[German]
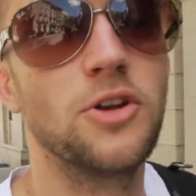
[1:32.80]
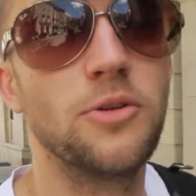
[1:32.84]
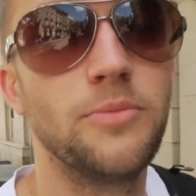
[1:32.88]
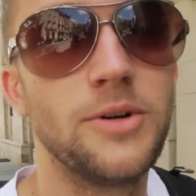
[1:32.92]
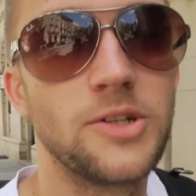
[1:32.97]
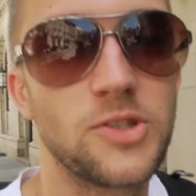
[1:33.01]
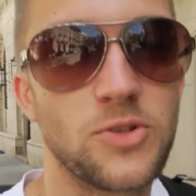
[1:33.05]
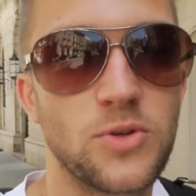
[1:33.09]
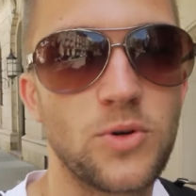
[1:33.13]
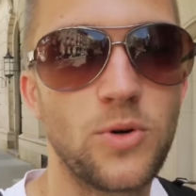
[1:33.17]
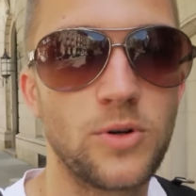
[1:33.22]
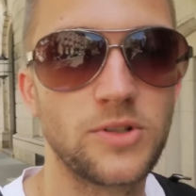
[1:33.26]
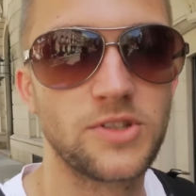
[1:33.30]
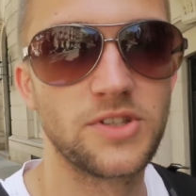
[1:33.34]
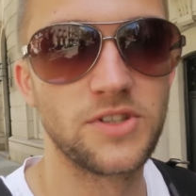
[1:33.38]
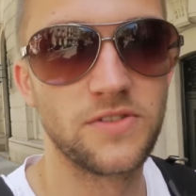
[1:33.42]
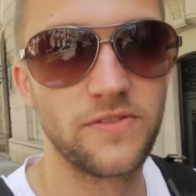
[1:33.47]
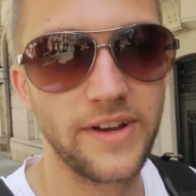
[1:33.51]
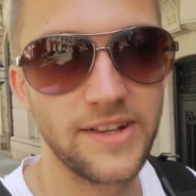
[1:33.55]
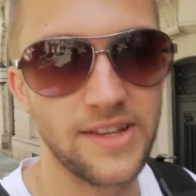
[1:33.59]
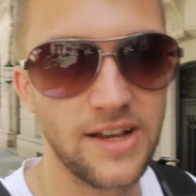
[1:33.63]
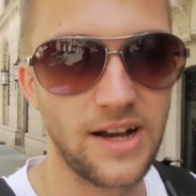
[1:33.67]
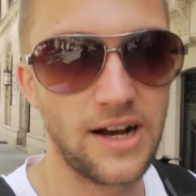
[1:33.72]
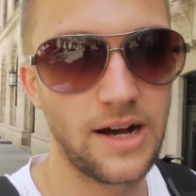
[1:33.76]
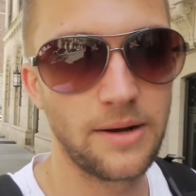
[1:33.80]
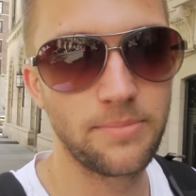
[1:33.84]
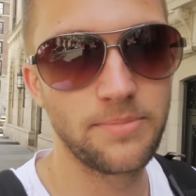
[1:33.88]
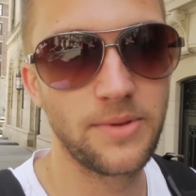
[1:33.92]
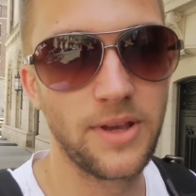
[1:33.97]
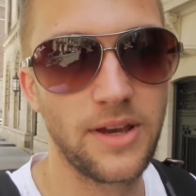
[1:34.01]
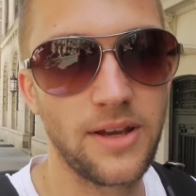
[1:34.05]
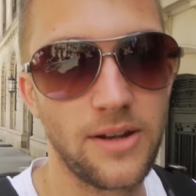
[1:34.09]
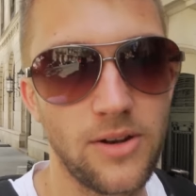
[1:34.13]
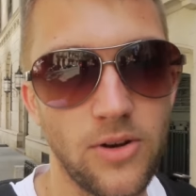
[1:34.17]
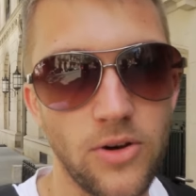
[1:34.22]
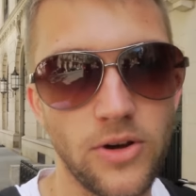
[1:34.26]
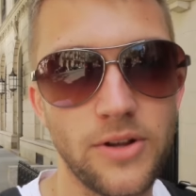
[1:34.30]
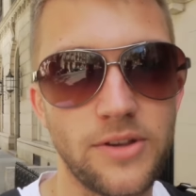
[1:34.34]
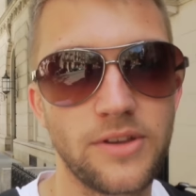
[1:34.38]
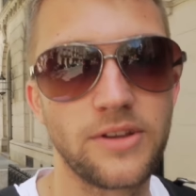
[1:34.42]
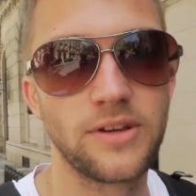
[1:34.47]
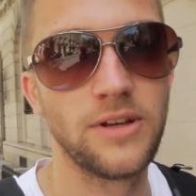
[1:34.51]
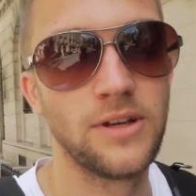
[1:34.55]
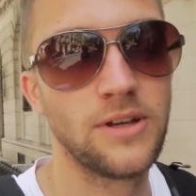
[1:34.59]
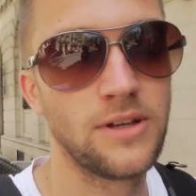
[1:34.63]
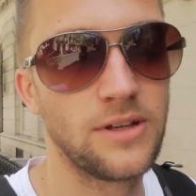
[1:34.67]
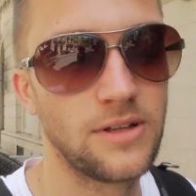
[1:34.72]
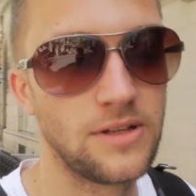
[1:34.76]
Nur mal so ein kurzes Wetterupdate, Leute.
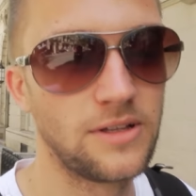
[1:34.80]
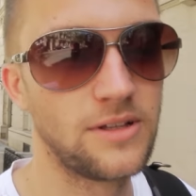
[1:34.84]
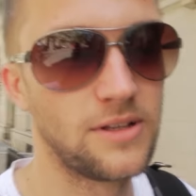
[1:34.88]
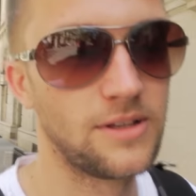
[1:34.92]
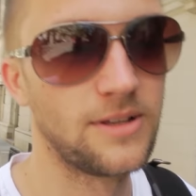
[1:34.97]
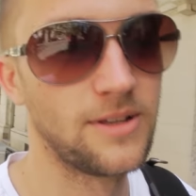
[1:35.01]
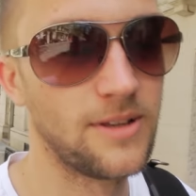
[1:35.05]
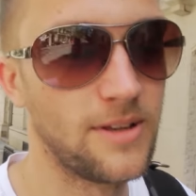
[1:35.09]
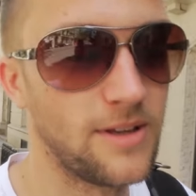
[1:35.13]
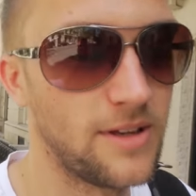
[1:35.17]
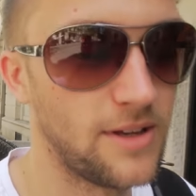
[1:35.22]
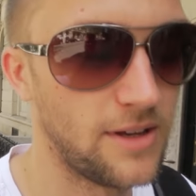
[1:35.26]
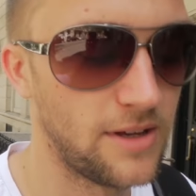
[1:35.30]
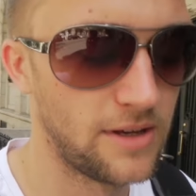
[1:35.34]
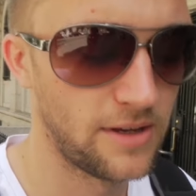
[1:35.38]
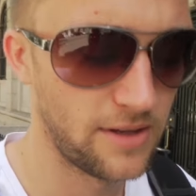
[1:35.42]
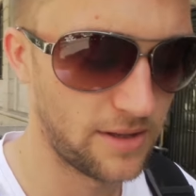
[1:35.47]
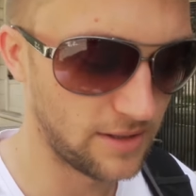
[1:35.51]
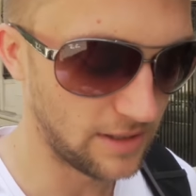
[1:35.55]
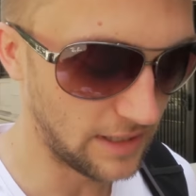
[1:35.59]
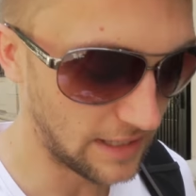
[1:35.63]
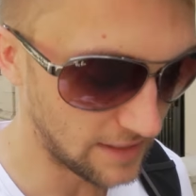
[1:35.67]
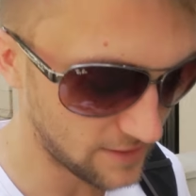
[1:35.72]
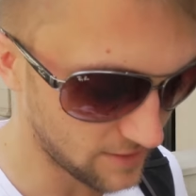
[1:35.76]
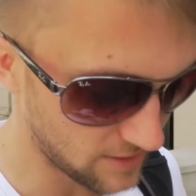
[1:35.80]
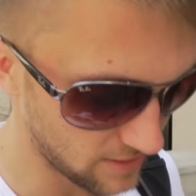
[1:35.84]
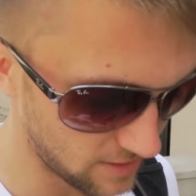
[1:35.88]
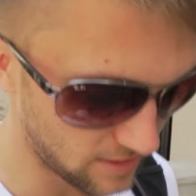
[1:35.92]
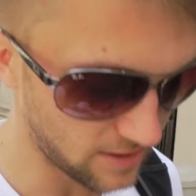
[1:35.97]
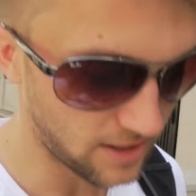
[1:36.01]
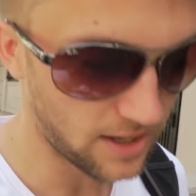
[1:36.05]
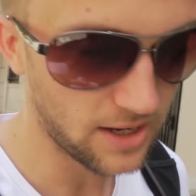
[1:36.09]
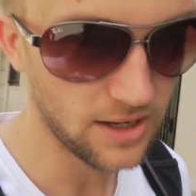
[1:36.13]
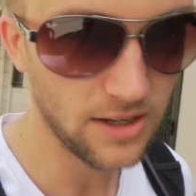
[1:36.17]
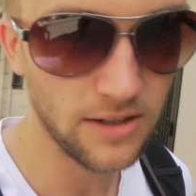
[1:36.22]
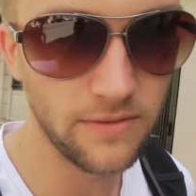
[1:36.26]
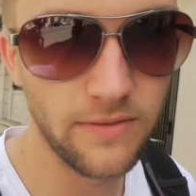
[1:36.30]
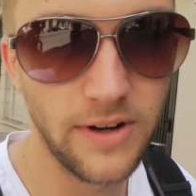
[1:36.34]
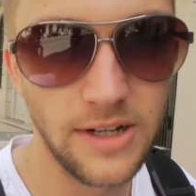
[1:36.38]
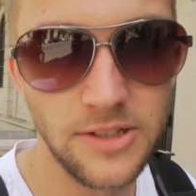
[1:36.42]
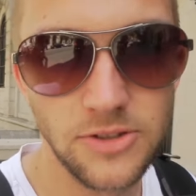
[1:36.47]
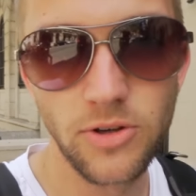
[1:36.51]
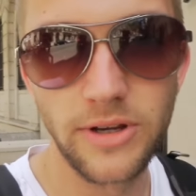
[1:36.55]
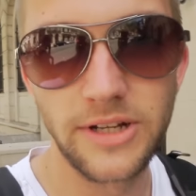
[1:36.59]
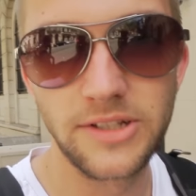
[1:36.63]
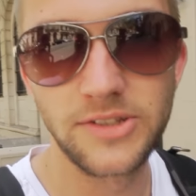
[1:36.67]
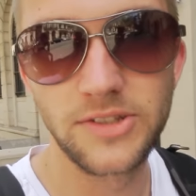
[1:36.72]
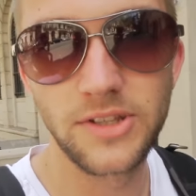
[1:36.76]
Die letzten Tage waren
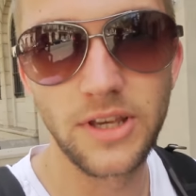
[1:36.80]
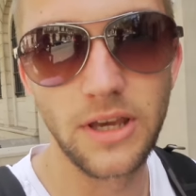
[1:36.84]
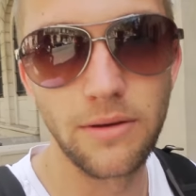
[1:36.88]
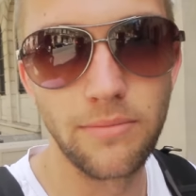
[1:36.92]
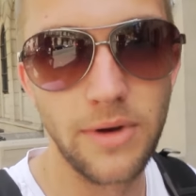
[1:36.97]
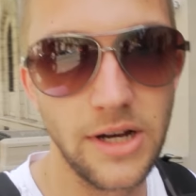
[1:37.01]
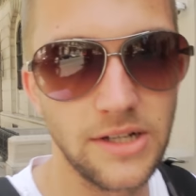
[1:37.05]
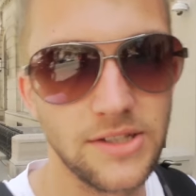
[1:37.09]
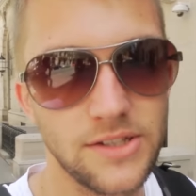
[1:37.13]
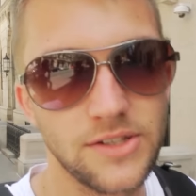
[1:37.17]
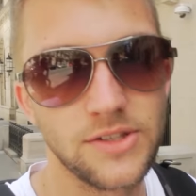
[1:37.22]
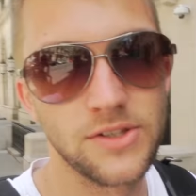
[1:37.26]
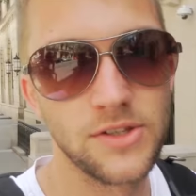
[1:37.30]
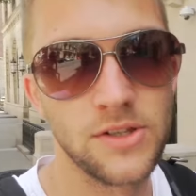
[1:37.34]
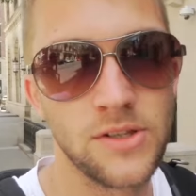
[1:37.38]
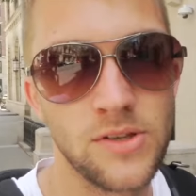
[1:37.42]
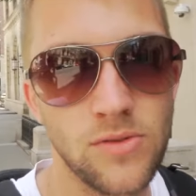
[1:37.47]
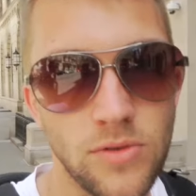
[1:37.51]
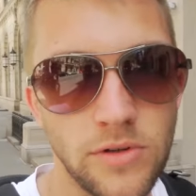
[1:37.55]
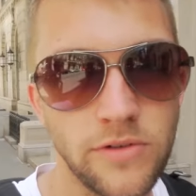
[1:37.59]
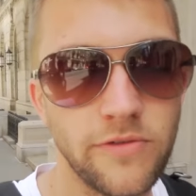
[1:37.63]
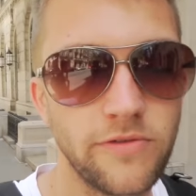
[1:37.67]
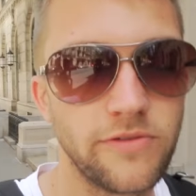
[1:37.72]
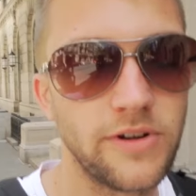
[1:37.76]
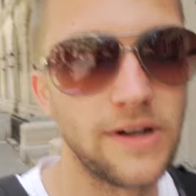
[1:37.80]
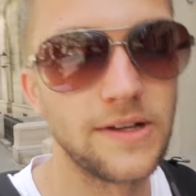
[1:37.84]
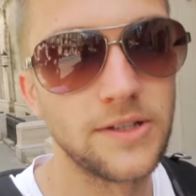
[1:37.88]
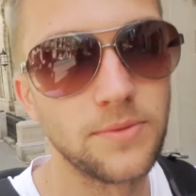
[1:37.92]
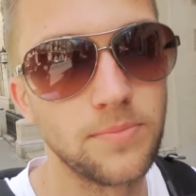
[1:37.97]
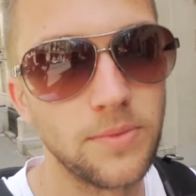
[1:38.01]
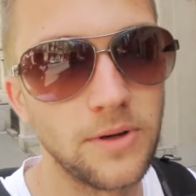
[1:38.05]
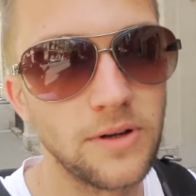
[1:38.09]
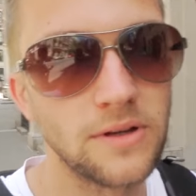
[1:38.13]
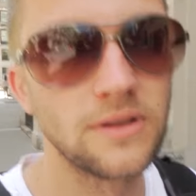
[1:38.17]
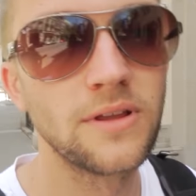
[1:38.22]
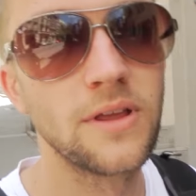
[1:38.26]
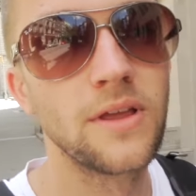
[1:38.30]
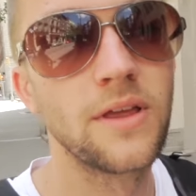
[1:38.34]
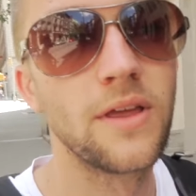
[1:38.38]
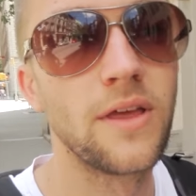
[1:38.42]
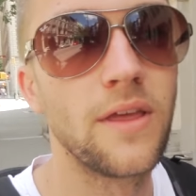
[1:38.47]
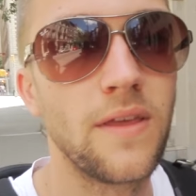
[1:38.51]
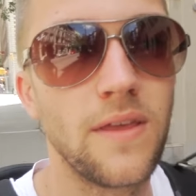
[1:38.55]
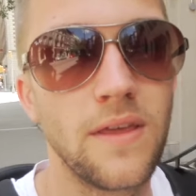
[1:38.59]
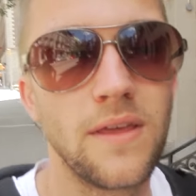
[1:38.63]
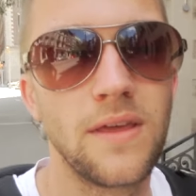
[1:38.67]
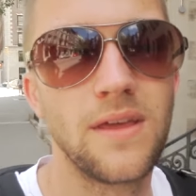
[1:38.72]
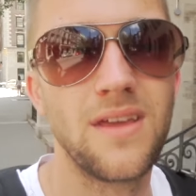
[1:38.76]
so extrem heiß, das ist unfassbar.
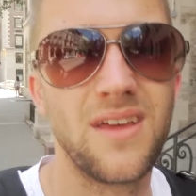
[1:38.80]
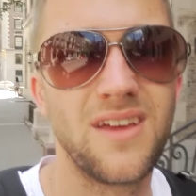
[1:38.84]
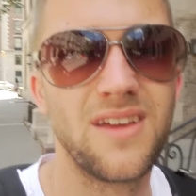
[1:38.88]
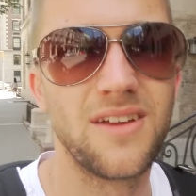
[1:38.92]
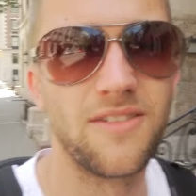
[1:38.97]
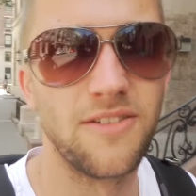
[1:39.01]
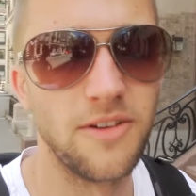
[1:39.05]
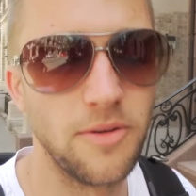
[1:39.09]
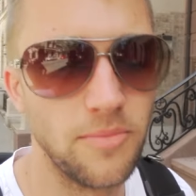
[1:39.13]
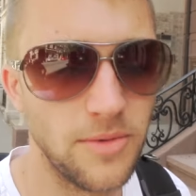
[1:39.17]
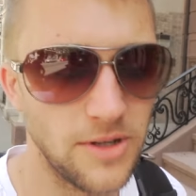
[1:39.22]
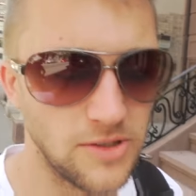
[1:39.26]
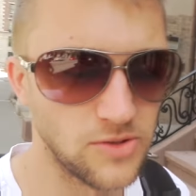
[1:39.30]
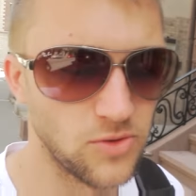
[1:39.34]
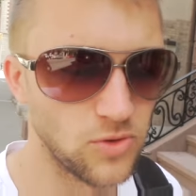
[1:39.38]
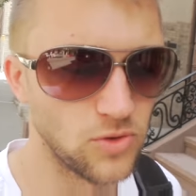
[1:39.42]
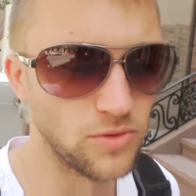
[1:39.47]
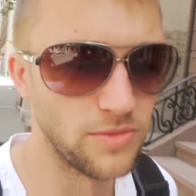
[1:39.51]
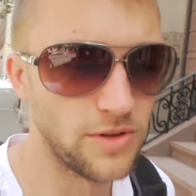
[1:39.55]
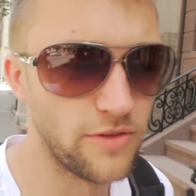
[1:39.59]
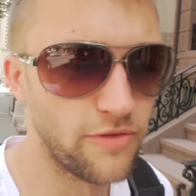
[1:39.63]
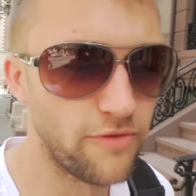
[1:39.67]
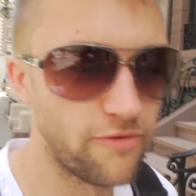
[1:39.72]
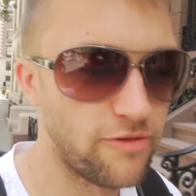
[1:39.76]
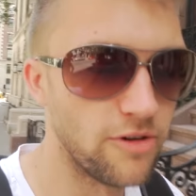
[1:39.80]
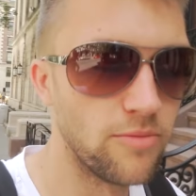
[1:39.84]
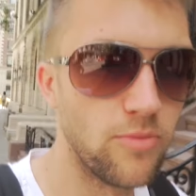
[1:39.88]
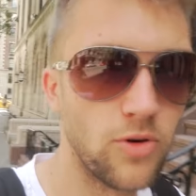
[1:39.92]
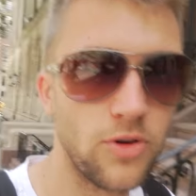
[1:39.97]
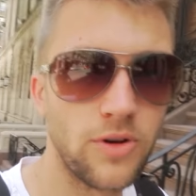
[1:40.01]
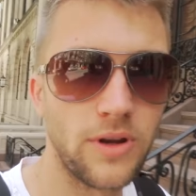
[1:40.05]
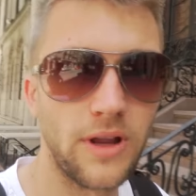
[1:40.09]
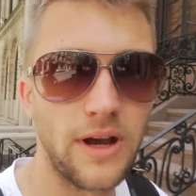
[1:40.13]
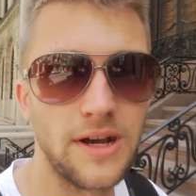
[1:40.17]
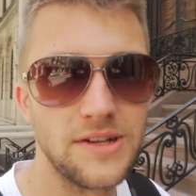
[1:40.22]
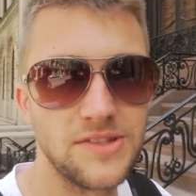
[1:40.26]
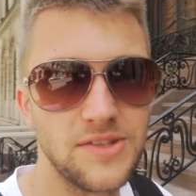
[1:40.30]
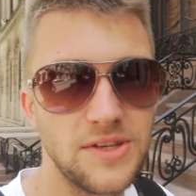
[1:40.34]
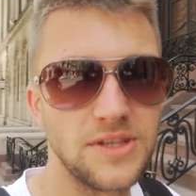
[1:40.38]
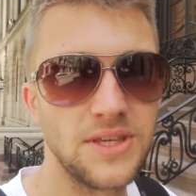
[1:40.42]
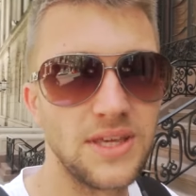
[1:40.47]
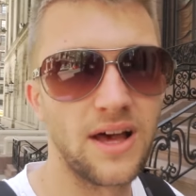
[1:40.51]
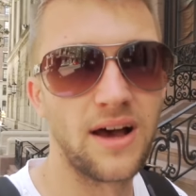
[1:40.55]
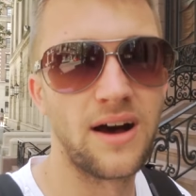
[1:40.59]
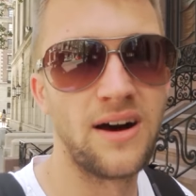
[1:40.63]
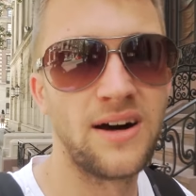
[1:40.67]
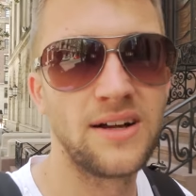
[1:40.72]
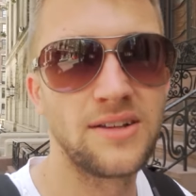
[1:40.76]
Immer so um die 35
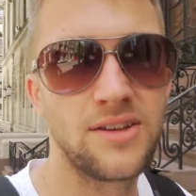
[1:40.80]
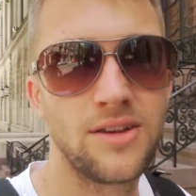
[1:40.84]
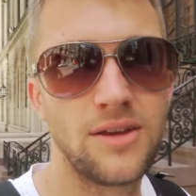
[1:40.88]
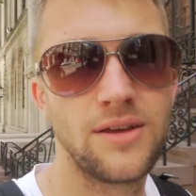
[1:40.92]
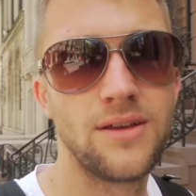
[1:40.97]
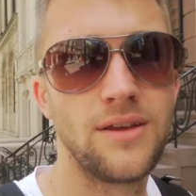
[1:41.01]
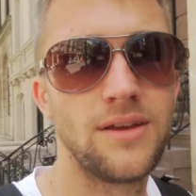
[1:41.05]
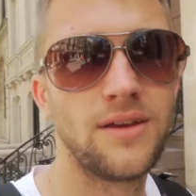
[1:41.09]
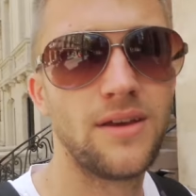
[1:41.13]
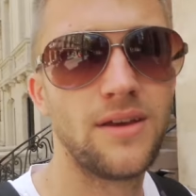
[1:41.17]
Grad,